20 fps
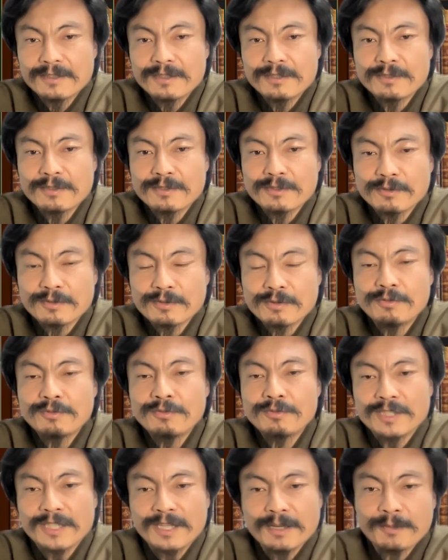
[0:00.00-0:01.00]
うんそ、そうい
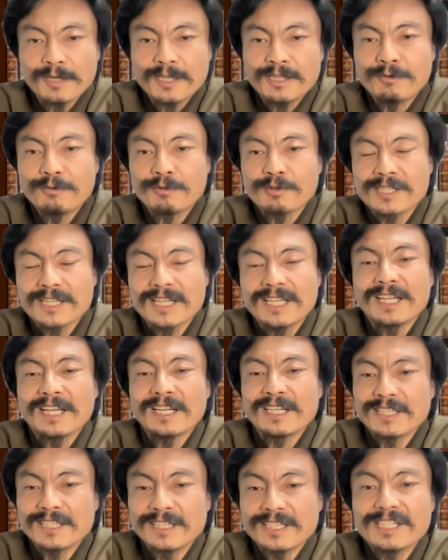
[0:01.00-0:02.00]
うふうにね、まあ、色をつけ
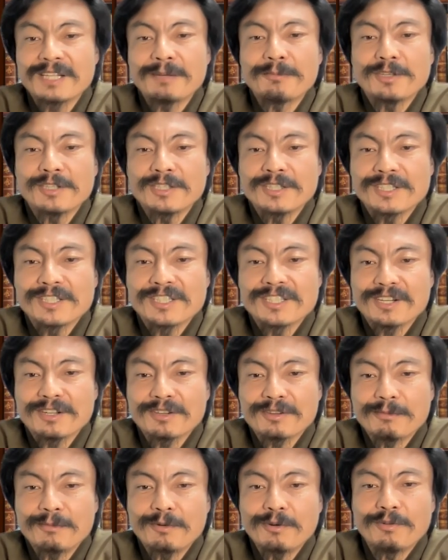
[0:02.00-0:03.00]
たりしてもいいんですけ
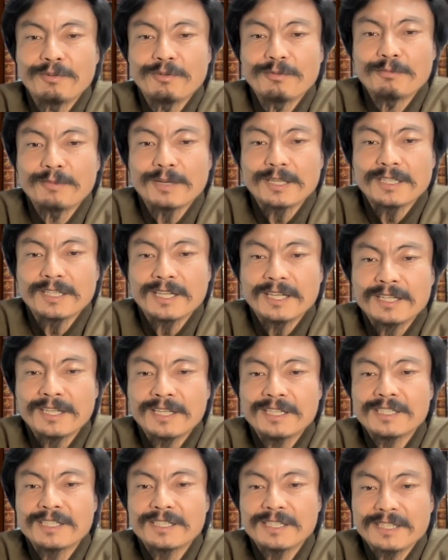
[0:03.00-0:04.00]
れども、まあ、大
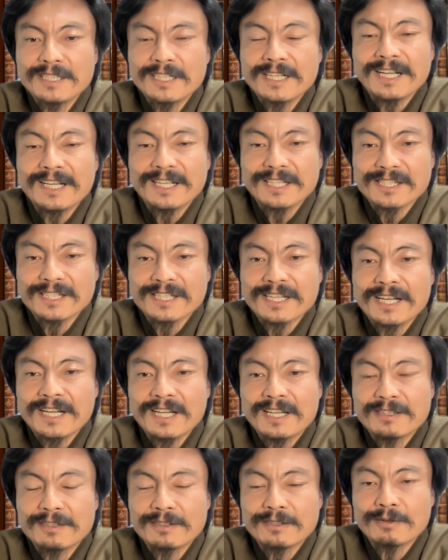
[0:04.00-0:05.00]
体2ヶ月
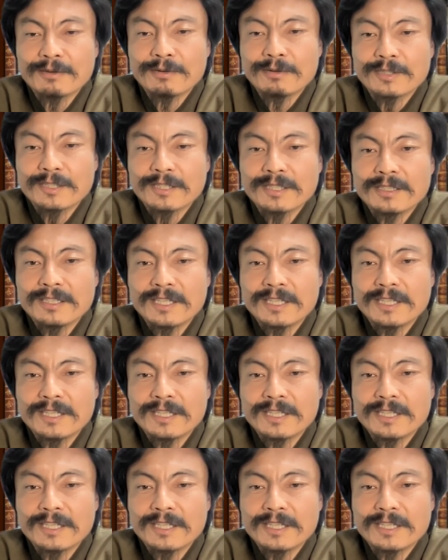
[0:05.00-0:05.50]
かの、